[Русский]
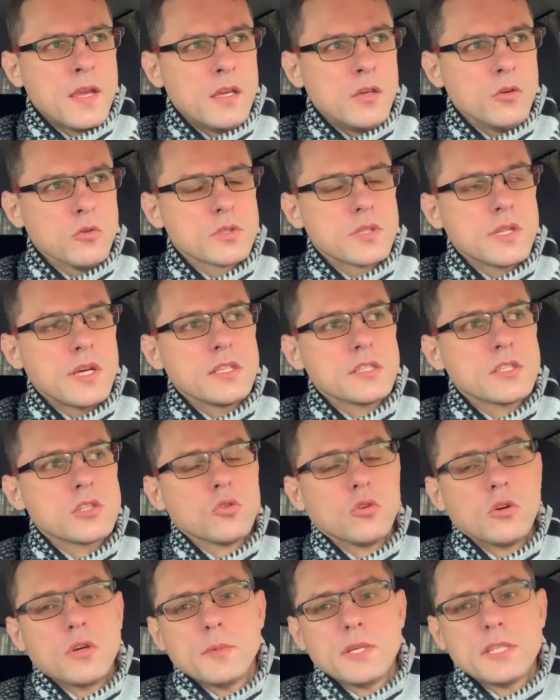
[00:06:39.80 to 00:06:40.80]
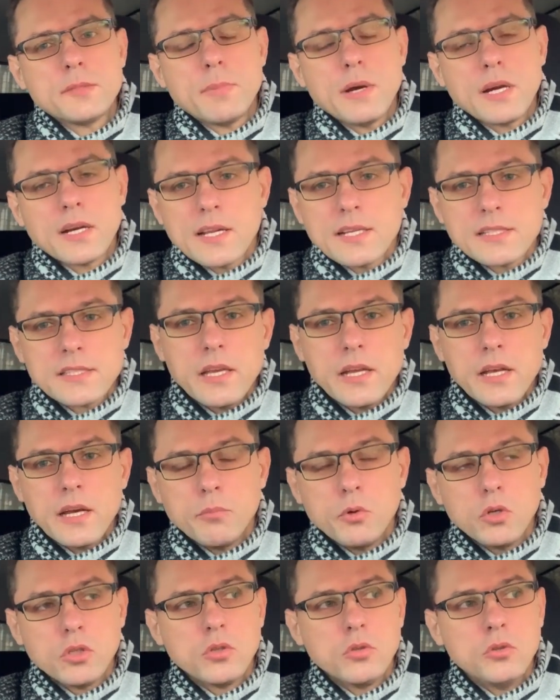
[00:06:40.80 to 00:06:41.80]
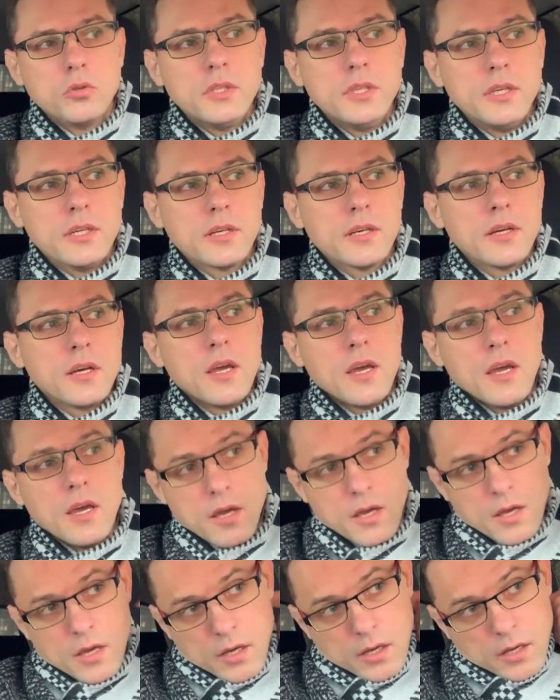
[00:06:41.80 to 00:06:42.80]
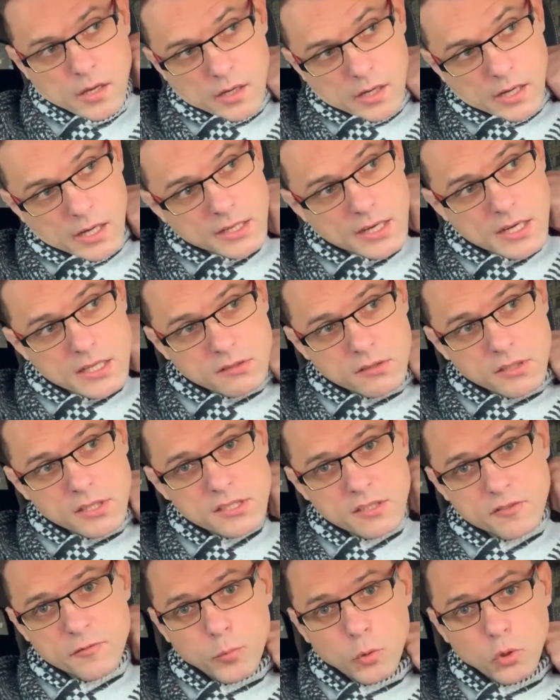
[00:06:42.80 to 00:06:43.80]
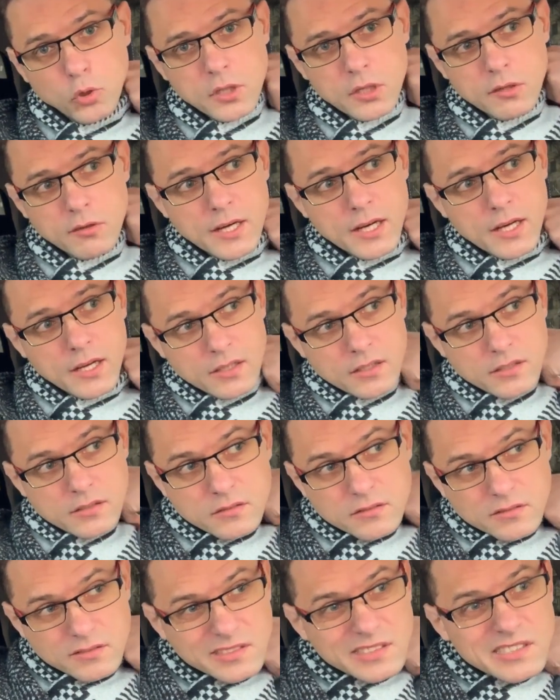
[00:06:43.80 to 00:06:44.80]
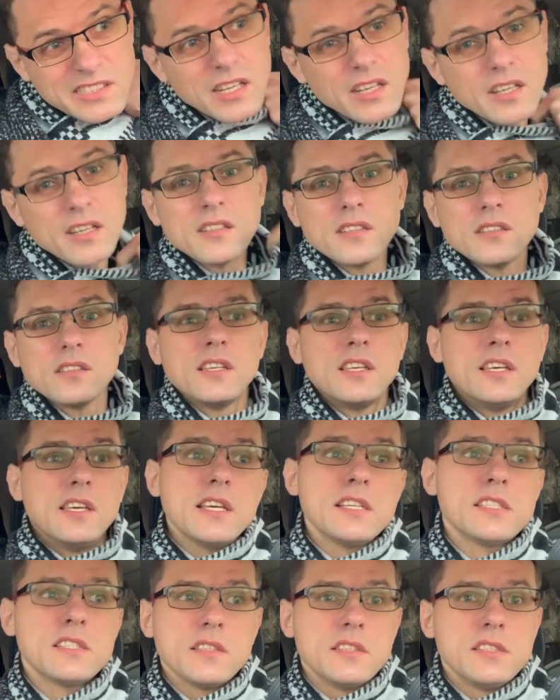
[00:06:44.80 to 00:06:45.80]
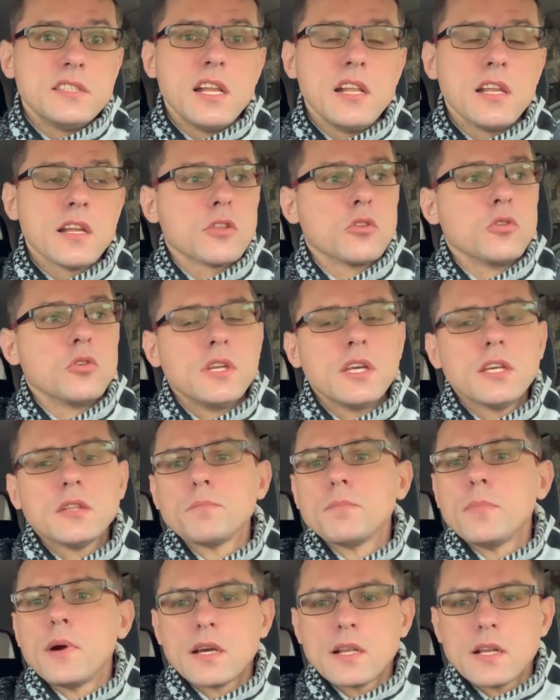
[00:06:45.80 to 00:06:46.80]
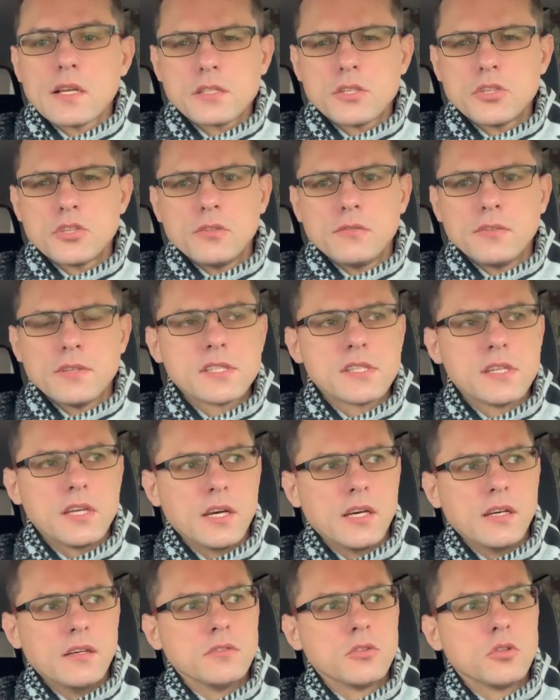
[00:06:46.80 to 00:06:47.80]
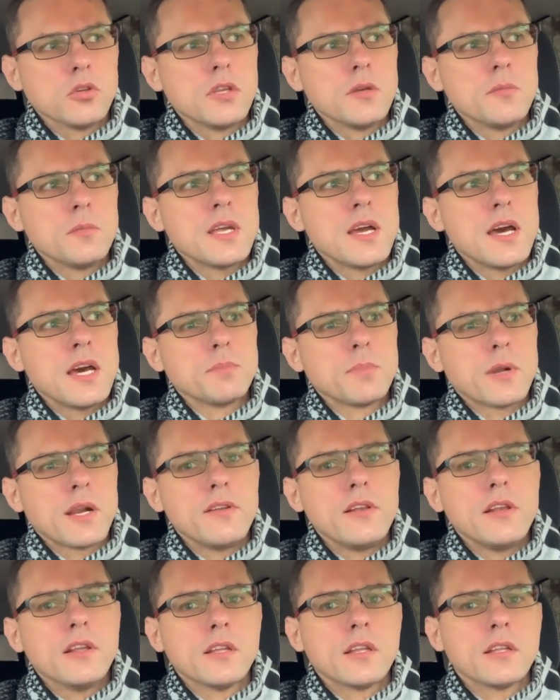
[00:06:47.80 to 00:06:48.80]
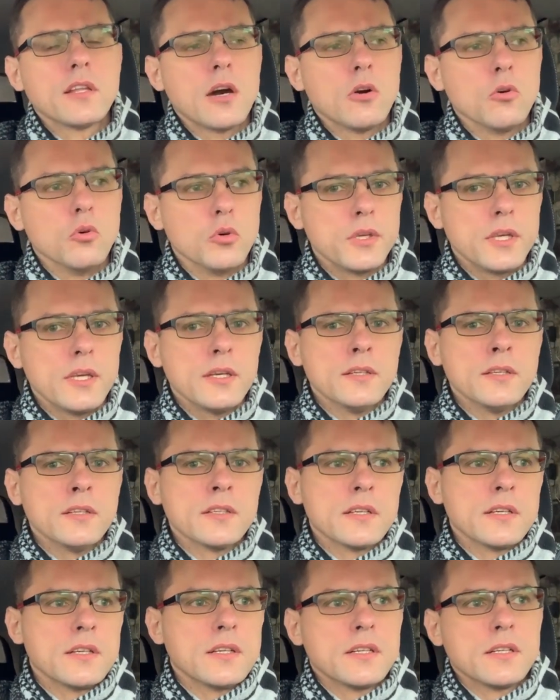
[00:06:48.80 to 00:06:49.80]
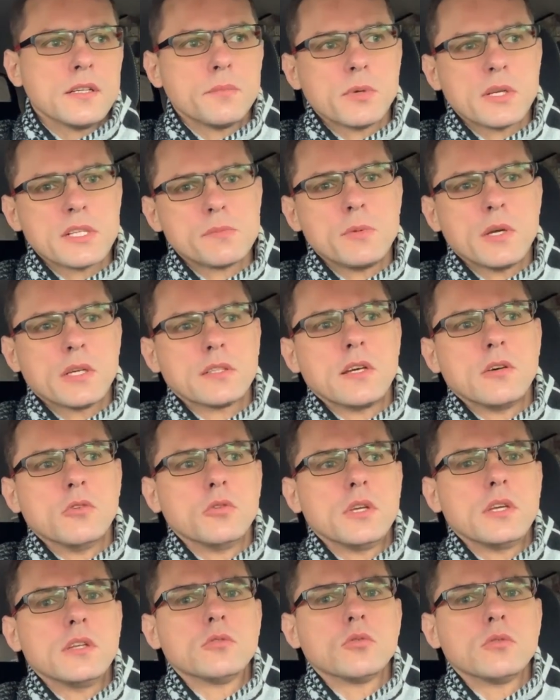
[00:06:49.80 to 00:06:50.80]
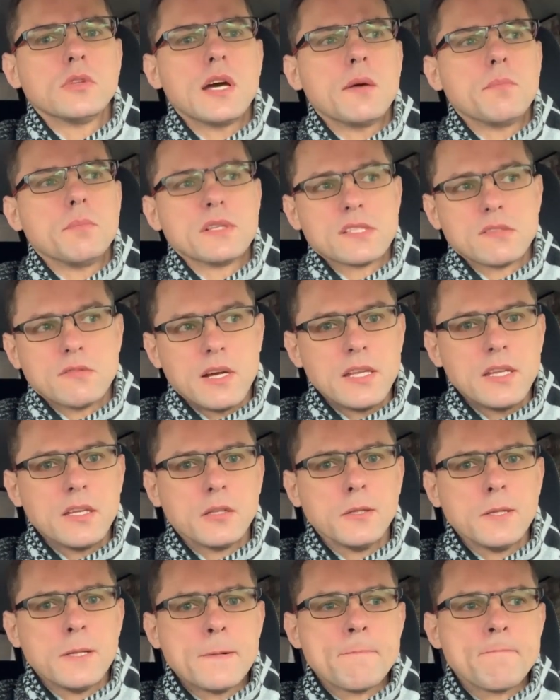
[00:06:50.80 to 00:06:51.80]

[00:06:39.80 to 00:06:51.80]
и узнать стоимость покраски капота у них. Оказывается, в Пулково есть дилер, но нет покрасочного цеха. В итоге меня отправили на науки, э, проспект науки, туда позвонил.